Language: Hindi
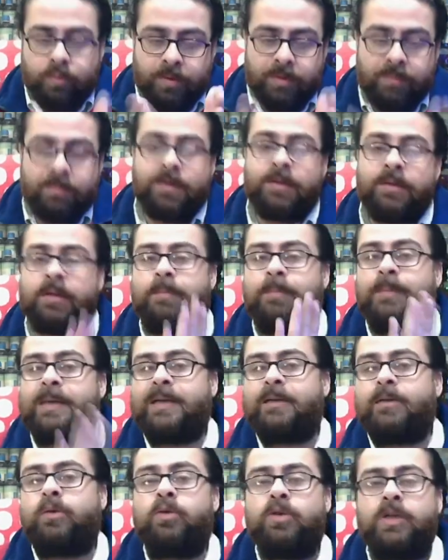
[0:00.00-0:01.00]
फीवर
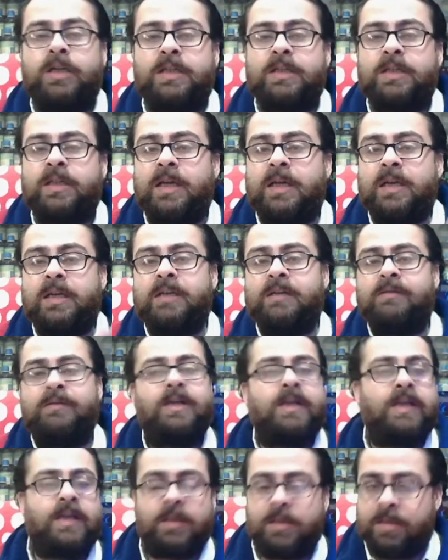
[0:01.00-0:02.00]
सप्रेस हो जाता है
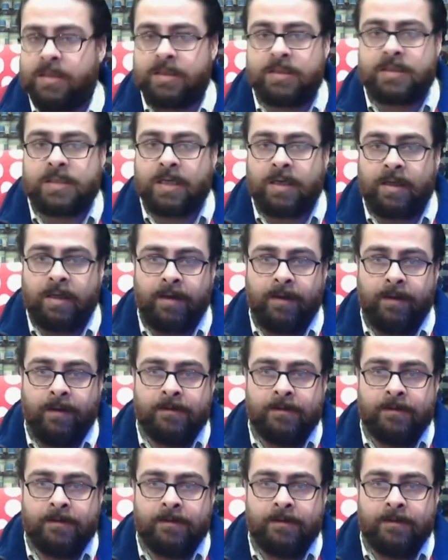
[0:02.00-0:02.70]
लीवर के अंदर जाके